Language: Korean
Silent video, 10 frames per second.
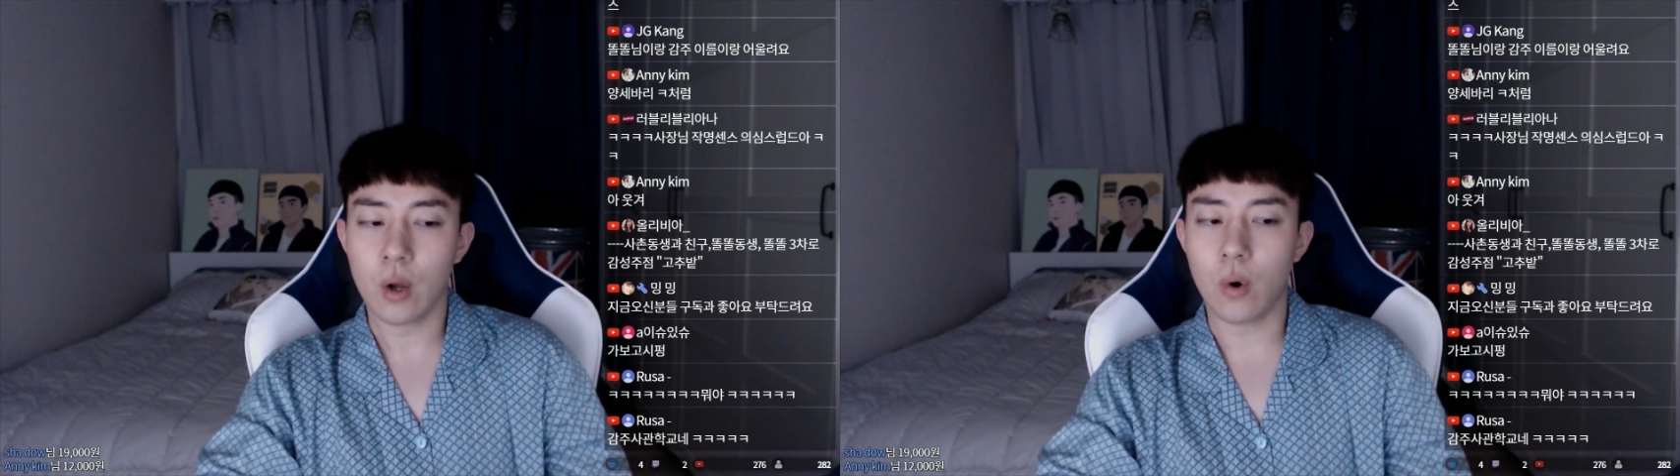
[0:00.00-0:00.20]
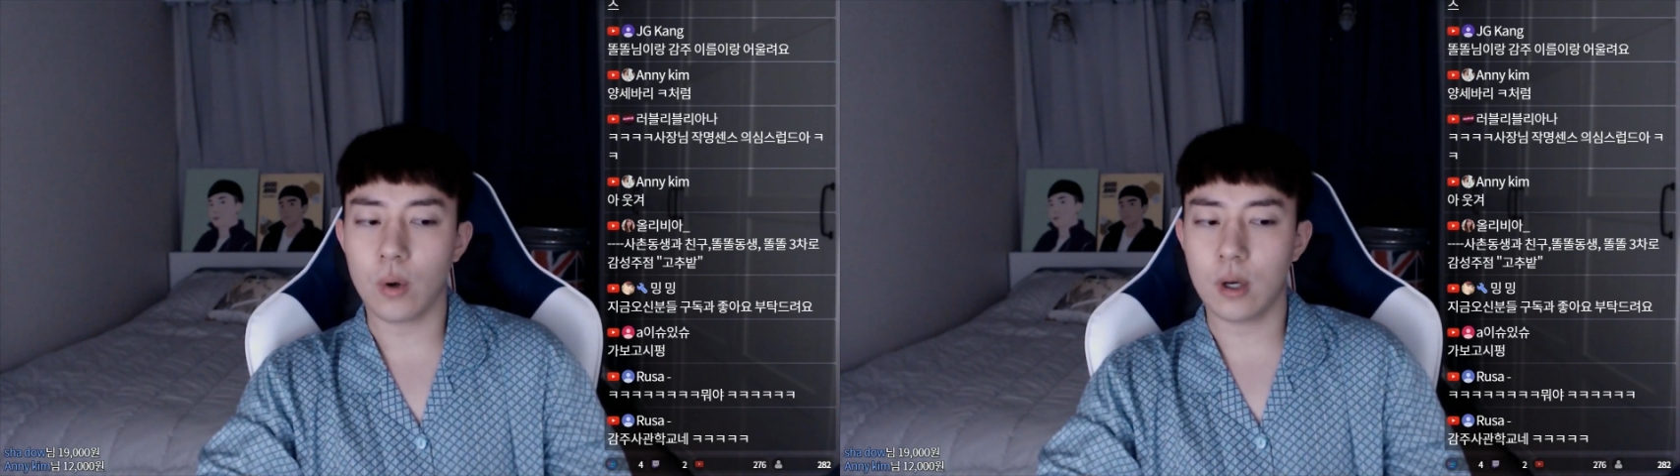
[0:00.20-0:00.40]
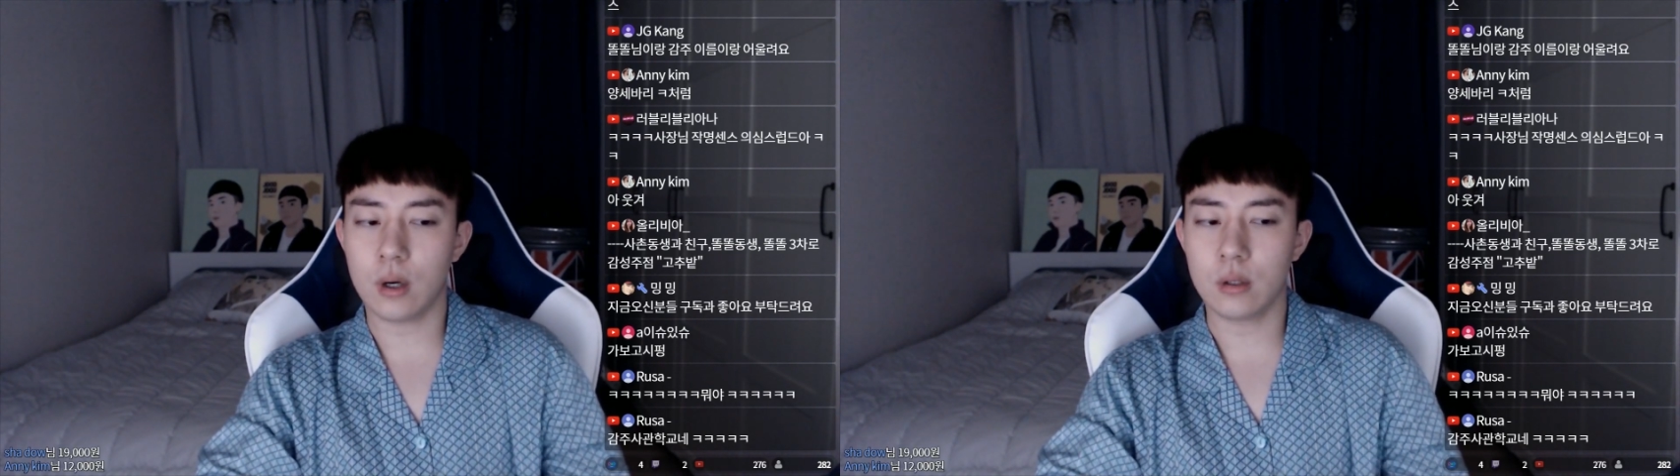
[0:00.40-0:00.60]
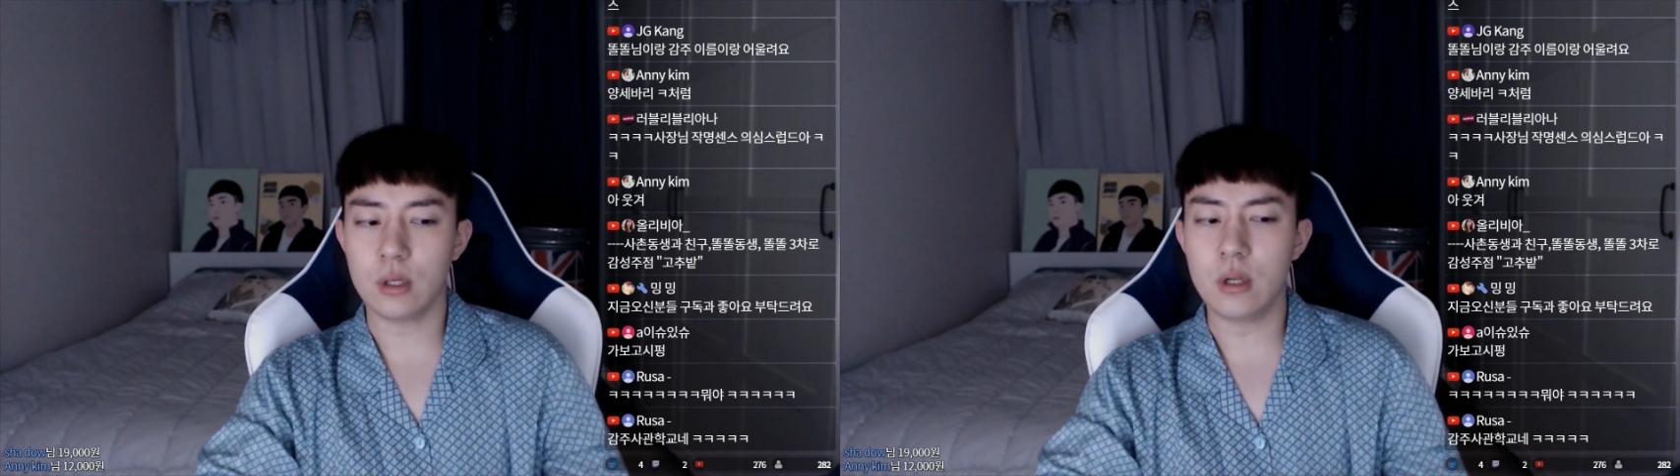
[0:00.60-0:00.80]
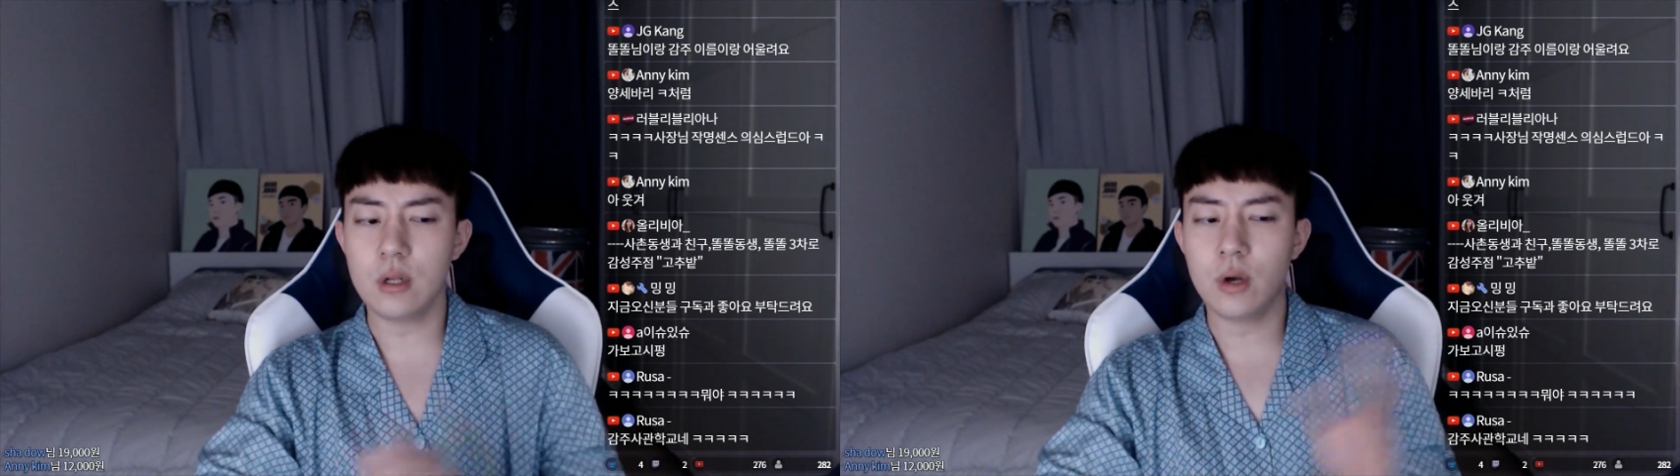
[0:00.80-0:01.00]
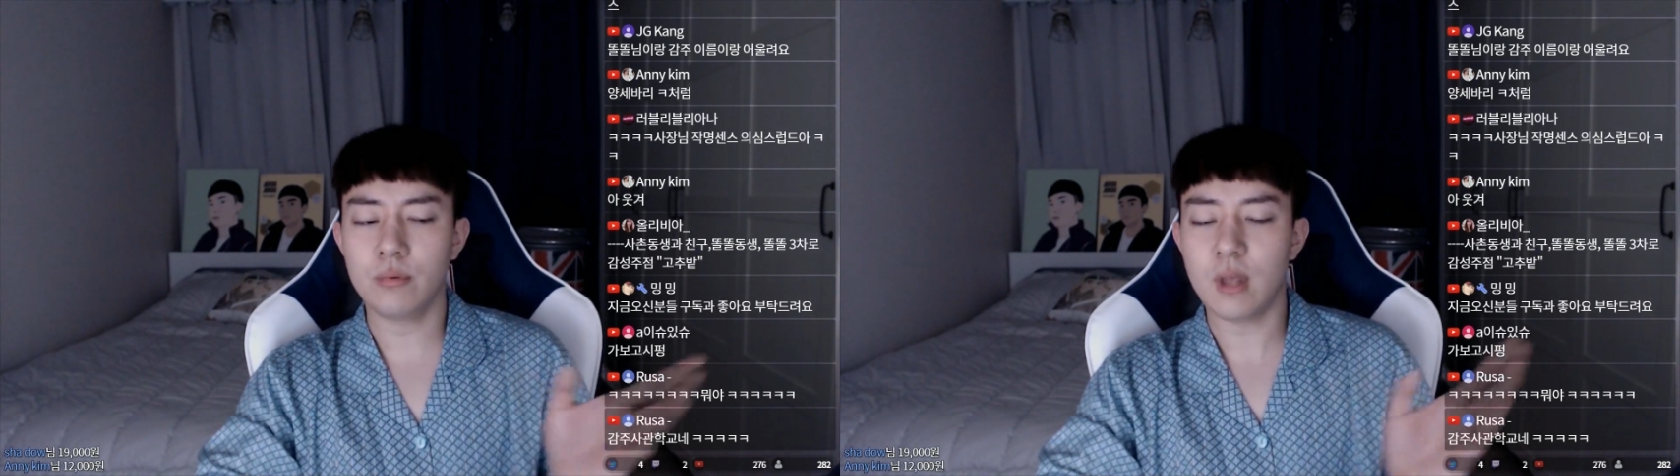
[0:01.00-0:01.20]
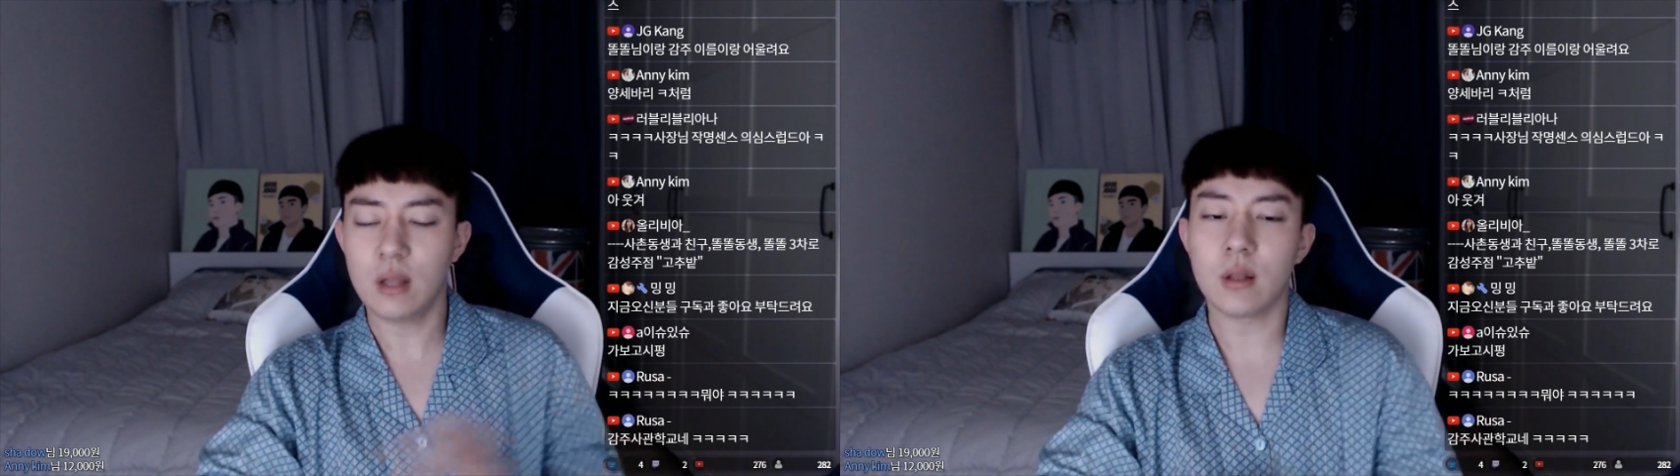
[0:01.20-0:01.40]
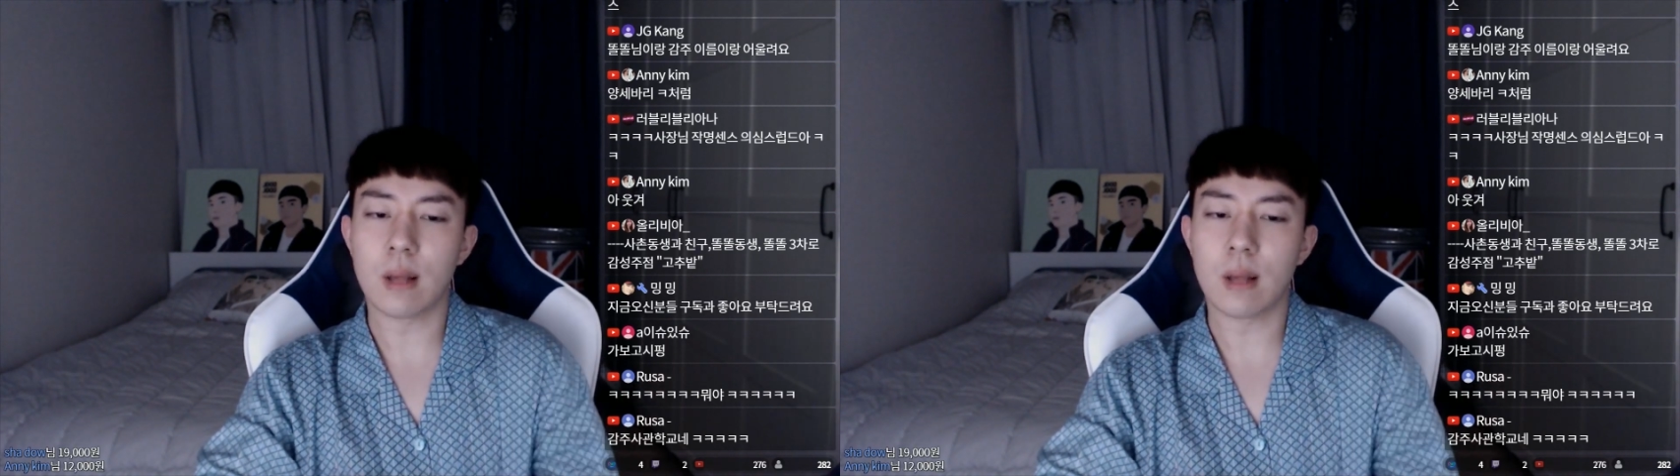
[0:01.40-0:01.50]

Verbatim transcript: 거기가 1년 내내